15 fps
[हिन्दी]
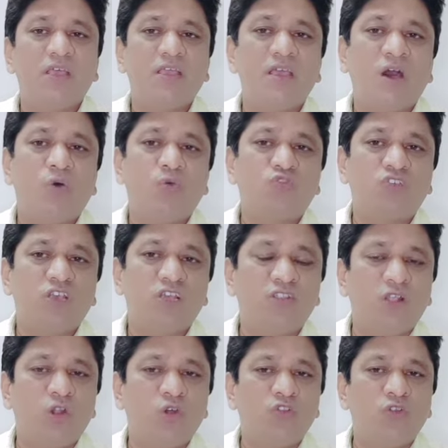या उसके
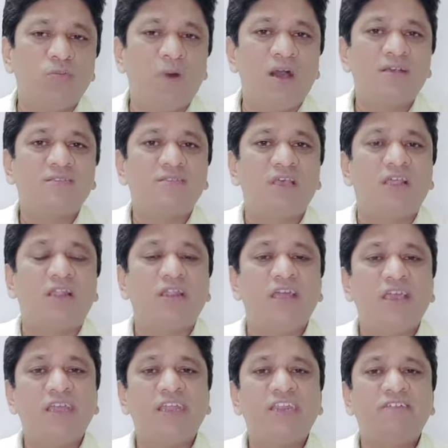दिलो दिमाग से
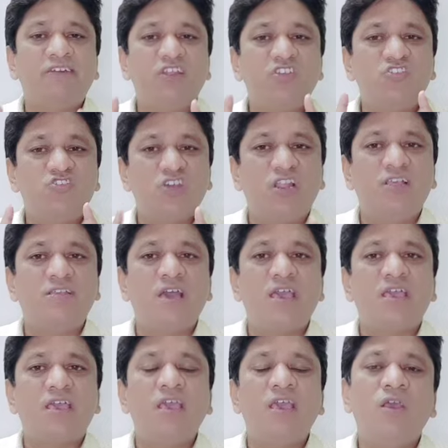नेगेटिविटी चली
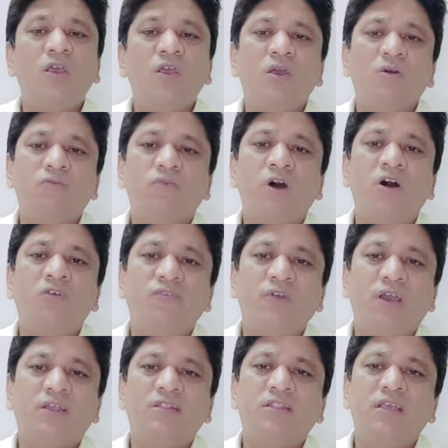जाएगी वह
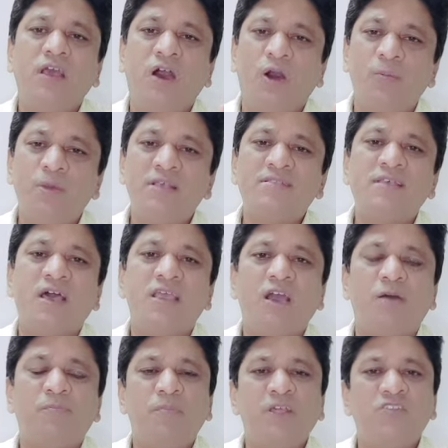व्यक्ति हमेशा ही
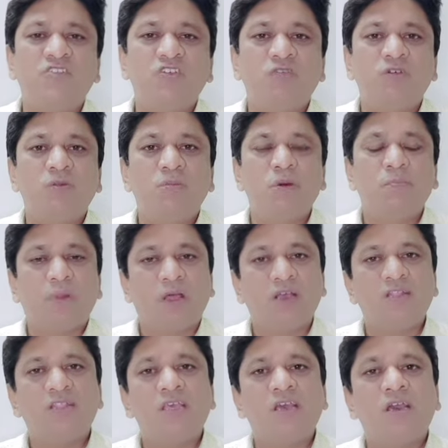अपने जीवन में
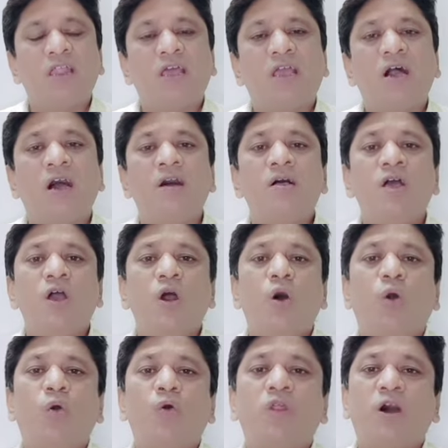प्रगति करेगा
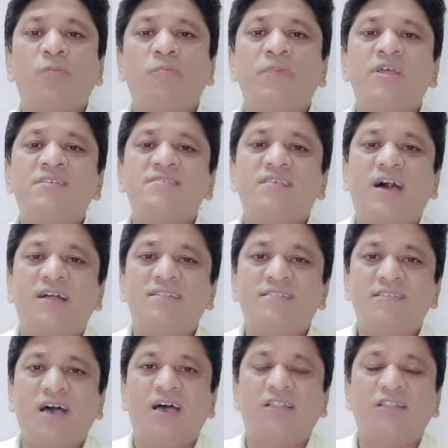और अपने साथ
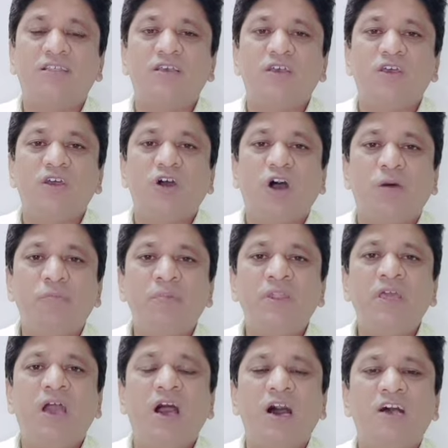साथ
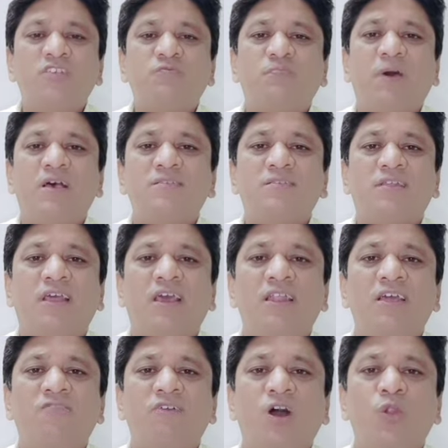अपने आसपास
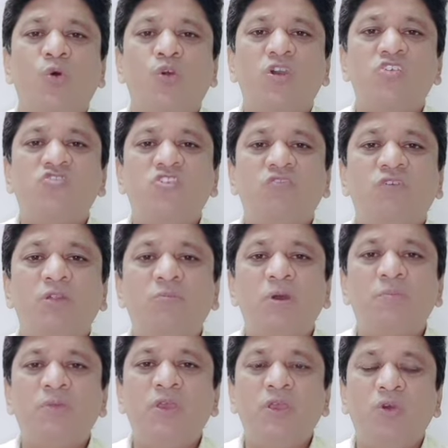रहने वालों के जीवन
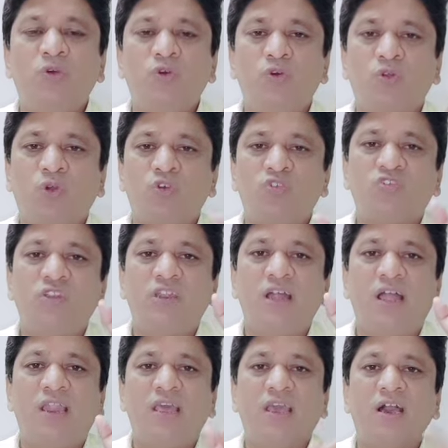में भी रोशनी
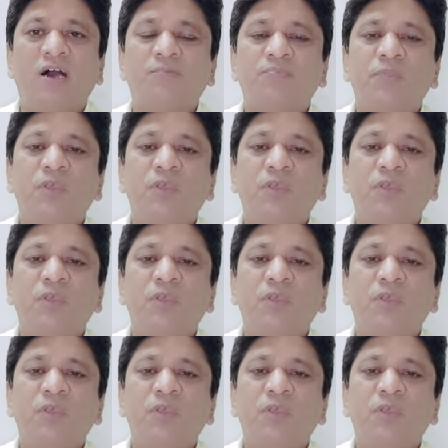डालेगा